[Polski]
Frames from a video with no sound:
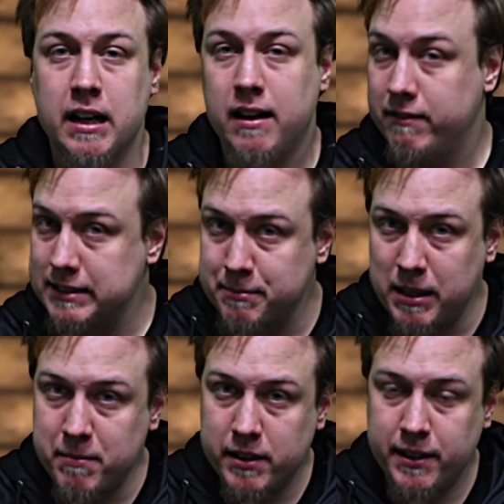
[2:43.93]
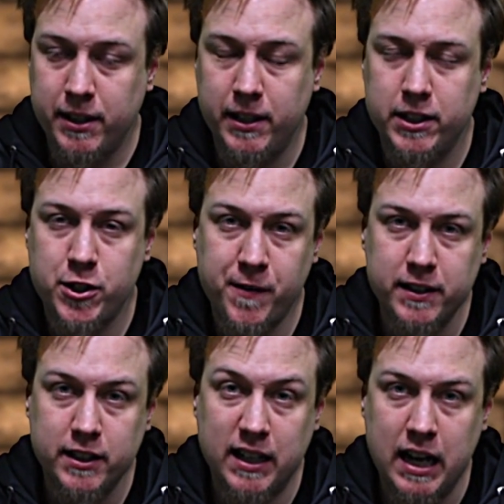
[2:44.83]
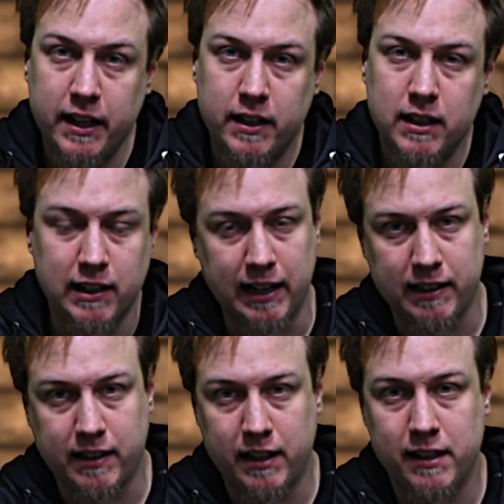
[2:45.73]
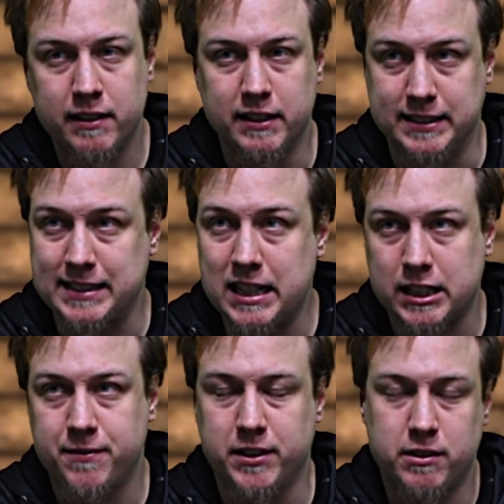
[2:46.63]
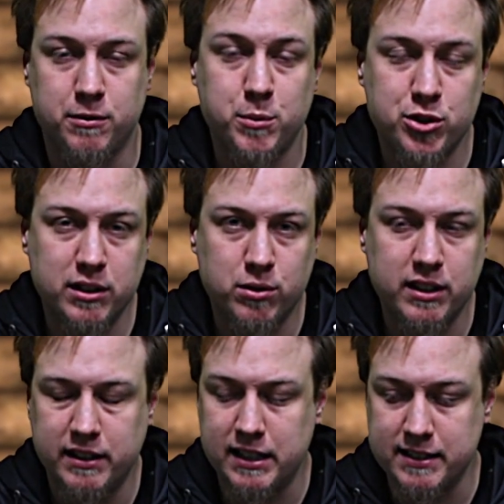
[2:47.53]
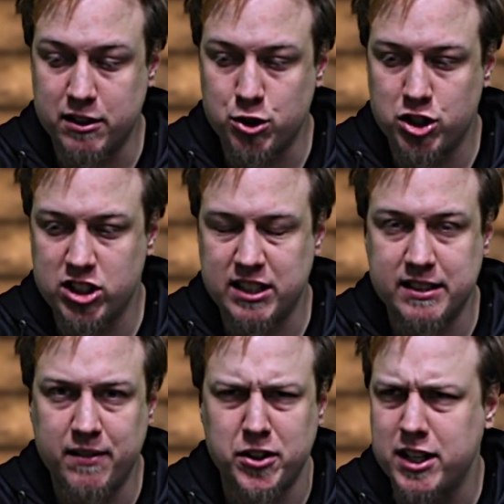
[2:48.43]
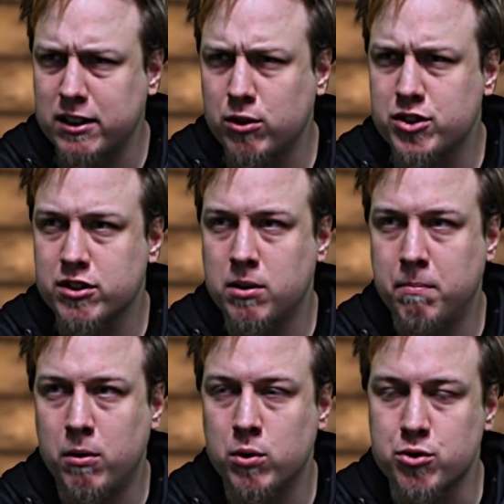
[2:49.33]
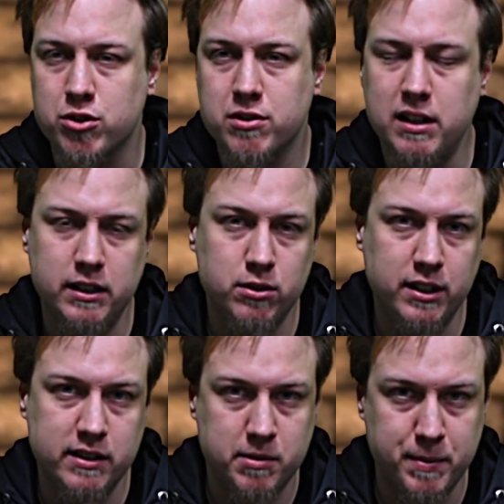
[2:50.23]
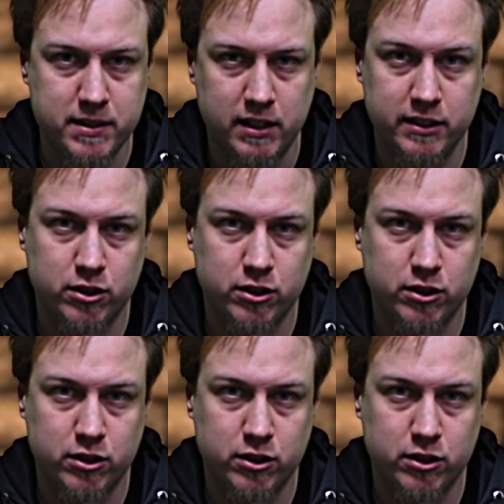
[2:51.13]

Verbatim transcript: A więc mamy Święty Gaj, lalkę i zachwyt. Można tutaj teraz zacząć się zastanawiać, jak to wszystko połączyć, ale to nie jest specjalnie